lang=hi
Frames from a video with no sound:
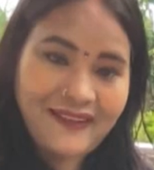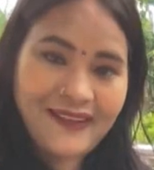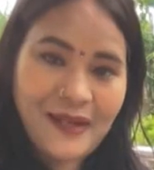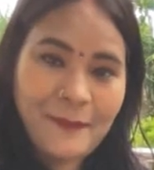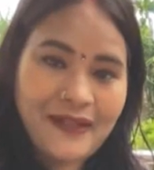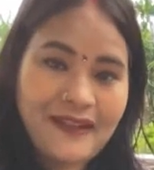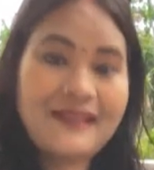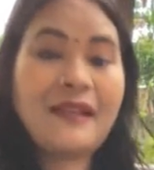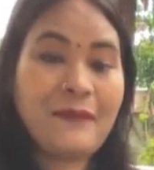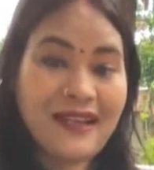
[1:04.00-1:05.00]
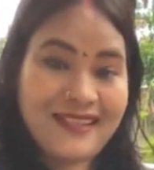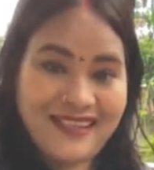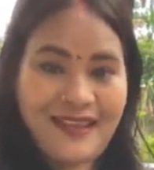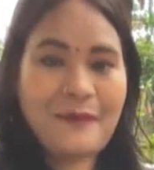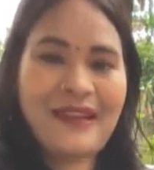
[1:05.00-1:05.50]
करना पड़ा
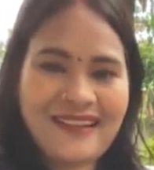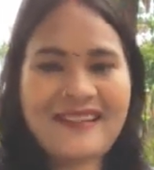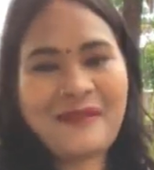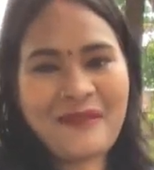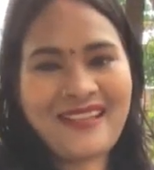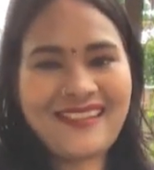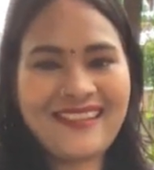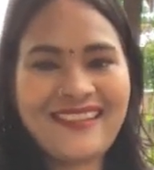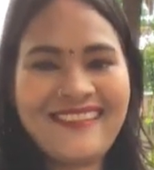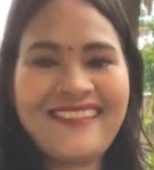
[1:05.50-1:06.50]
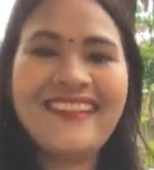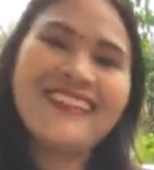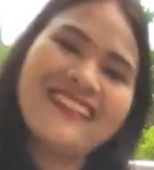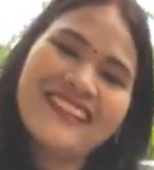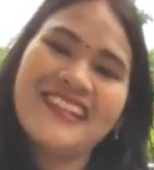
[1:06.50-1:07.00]
समाज हमारा समाज
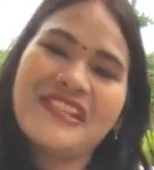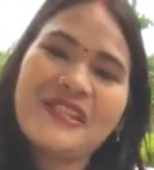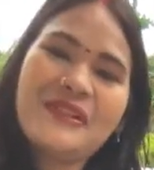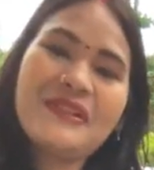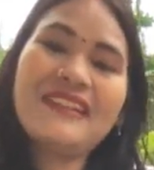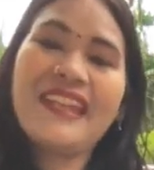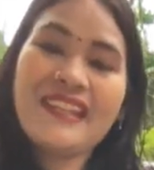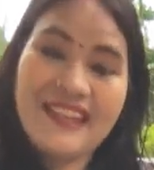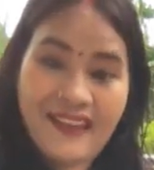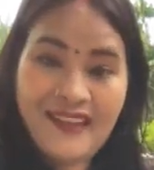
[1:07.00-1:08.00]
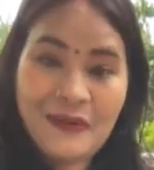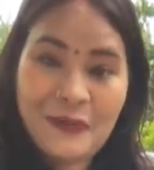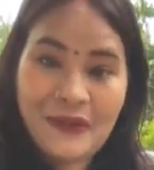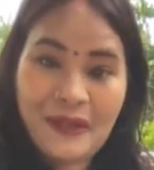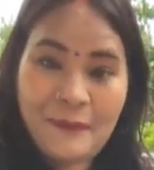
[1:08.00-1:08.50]
जो एक शहीद
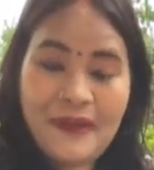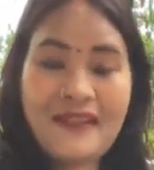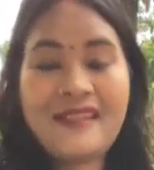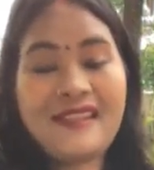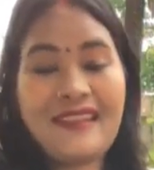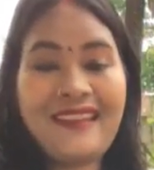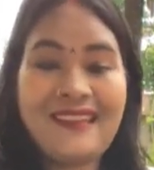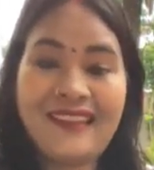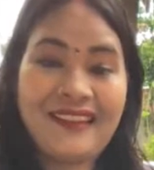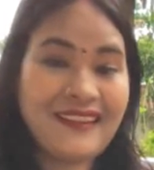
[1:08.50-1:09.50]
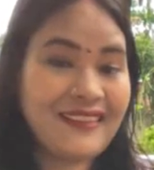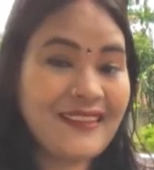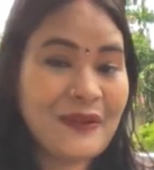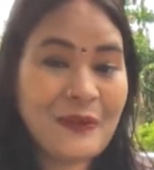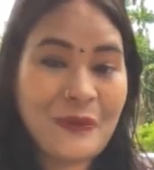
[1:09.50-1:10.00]
होने पर जिसके अंदर
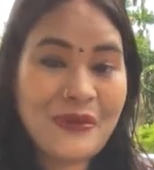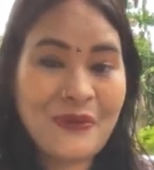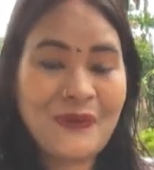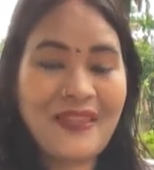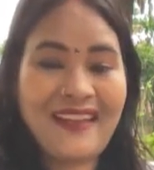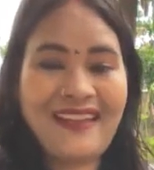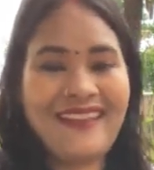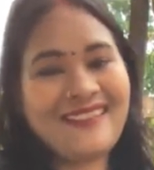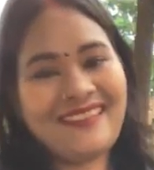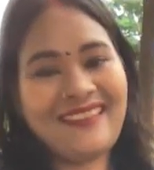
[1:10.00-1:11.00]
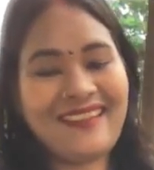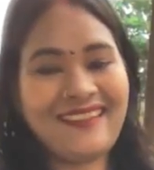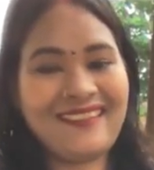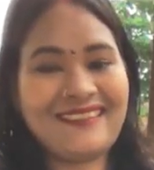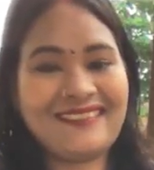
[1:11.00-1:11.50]
इतना रोष होता है जितना
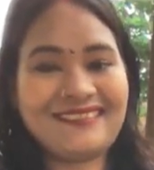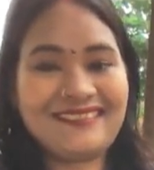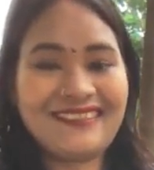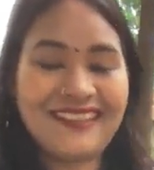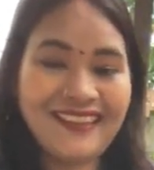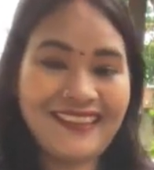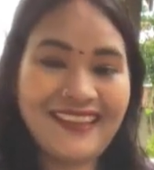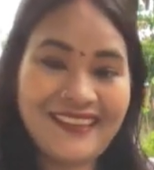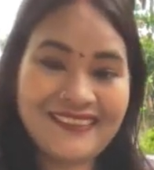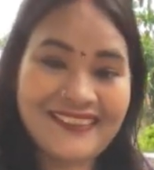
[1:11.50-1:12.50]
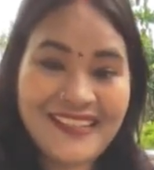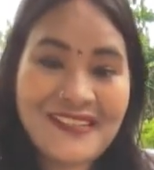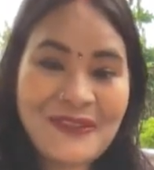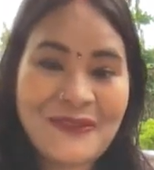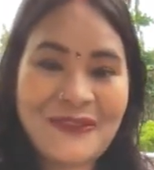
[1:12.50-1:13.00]
इतना
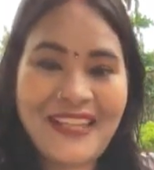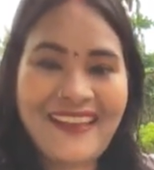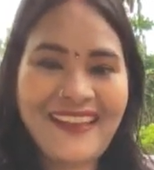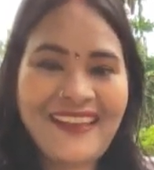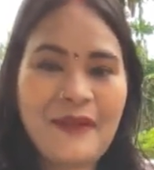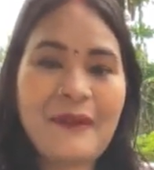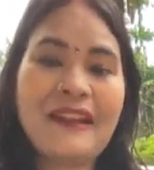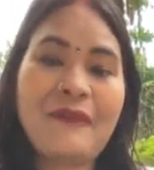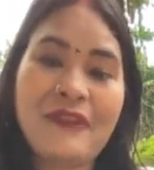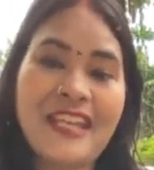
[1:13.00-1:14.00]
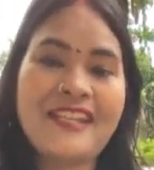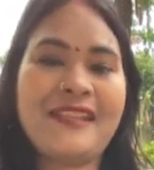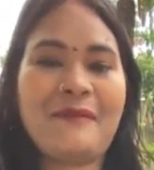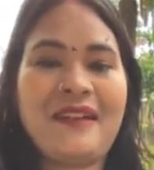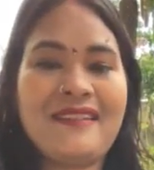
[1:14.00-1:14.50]
दर्द होता है हमारा वही
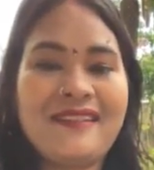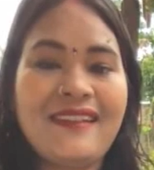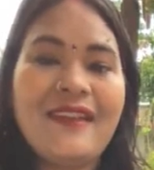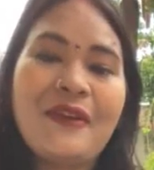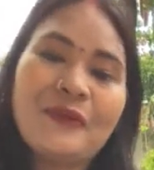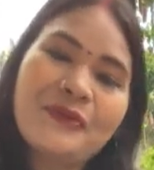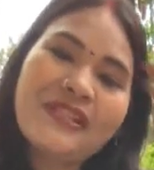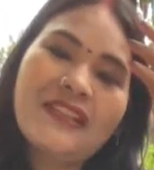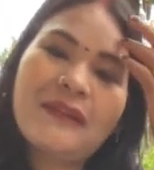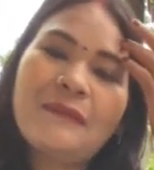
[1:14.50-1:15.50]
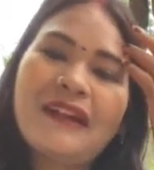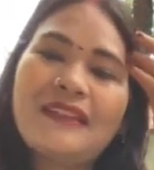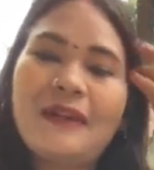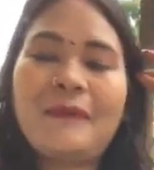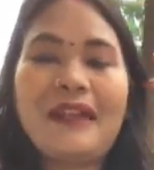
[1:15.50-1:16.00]
समाज कुछ दिन
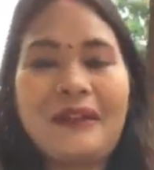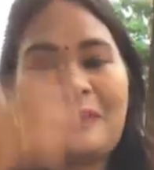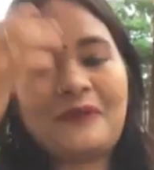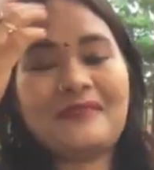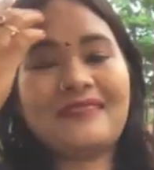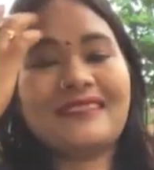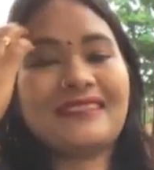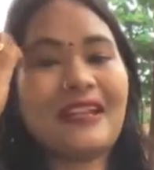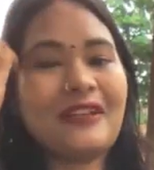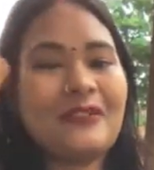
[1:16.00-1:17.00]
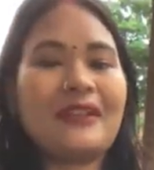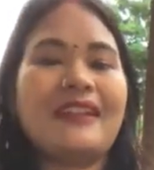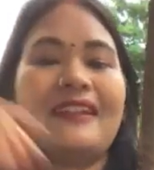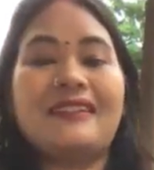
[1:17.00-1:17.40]
बाद हमारे उन शहीदों के